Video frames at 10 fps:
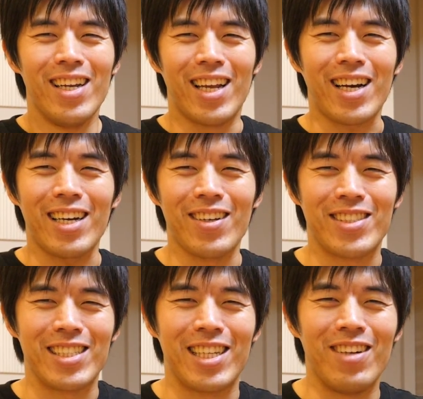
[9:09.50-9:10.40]
仲良
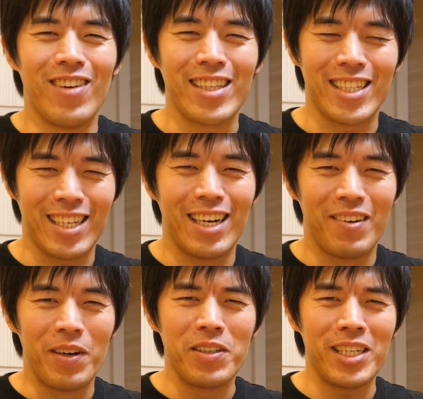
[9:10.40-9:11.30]
しっていうのもあって
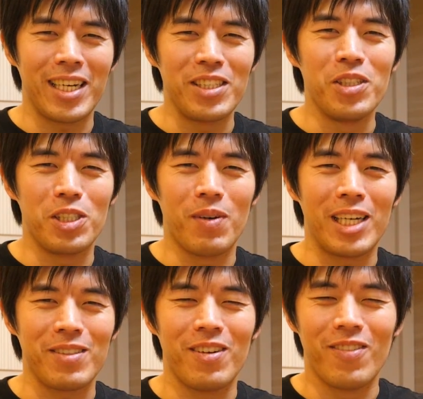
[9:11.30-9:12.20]
さ、マグニーが YouTube
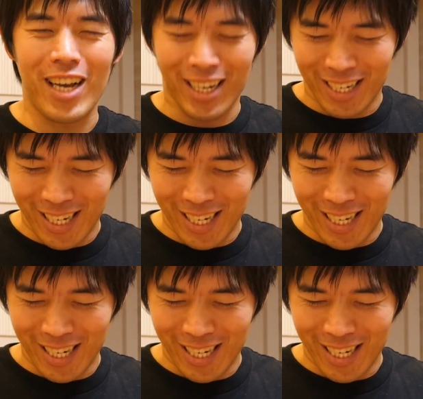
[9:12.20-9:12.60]
始める前か